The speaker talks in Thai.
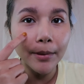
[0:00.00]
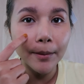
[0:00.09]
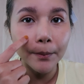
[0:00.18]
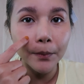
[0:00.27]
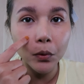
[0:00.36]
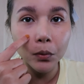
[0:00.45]
แบ
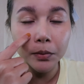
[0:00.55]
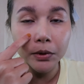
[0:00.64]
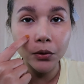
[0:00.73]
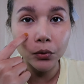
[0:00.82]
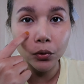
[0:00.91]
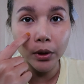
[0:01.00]
บหลุม
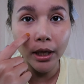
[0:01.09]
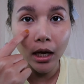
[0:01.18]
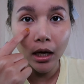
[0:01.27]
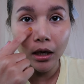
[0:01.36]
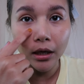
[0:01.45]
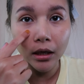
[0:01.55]
สิวตรงเนี้
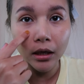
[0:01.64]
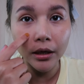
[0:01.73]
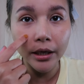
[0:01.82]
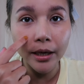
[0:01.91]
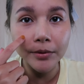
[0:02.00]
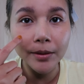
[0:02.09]
ยก็
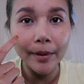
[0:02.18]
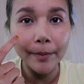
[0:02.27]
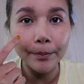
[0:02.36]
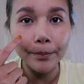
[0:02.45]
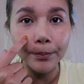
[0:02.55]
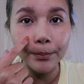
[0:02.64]
แทบจะแบบ
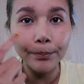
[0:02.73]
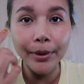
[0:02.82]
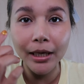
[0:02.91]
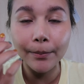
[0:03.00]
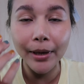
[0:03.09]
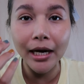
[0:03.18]

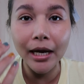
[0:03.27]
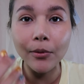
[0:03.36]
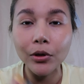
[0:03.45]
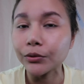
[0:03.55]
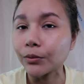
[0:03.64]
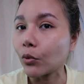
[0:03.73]
ปิดไปได้
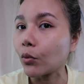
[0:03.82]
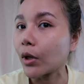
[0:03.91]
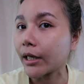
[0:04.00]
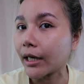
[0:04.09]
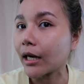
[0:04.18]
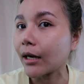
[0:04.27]
พอสมควร
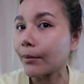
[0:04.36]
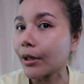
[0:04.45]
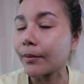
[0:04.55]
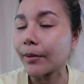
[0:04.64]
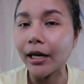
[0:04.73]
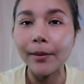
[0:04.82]
เลยนะคะ เบ
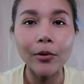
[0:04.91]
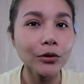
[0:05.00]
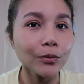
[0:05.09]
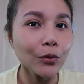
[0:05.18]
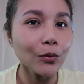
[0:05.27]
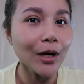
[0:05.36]
อร์ไปได้พอ
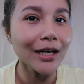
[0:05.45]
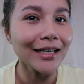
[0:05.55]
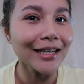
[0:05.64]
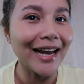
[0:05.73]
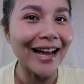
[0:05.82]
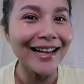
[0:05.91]
สมควร
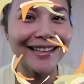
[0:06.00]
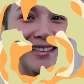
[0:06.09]
เลยนะ